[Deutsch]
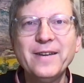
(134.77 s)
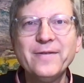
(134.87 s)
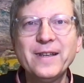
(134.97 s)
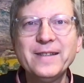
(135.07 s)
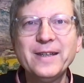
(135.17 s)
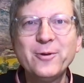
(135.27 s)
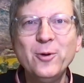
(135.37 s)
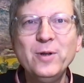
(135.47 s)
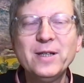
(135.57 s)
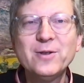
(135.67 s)
was dieser
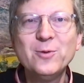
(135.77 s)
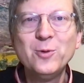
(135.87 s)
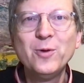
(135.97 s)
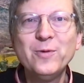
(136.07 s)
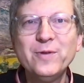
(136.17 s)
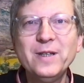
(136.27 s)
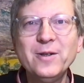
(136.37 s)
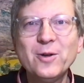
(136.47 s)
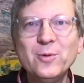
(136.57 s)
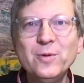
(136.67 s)
König zukünftig
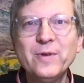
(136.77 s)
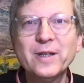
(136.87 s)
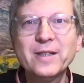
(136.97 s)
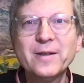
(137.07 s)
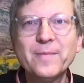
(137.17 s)
noch tun wird.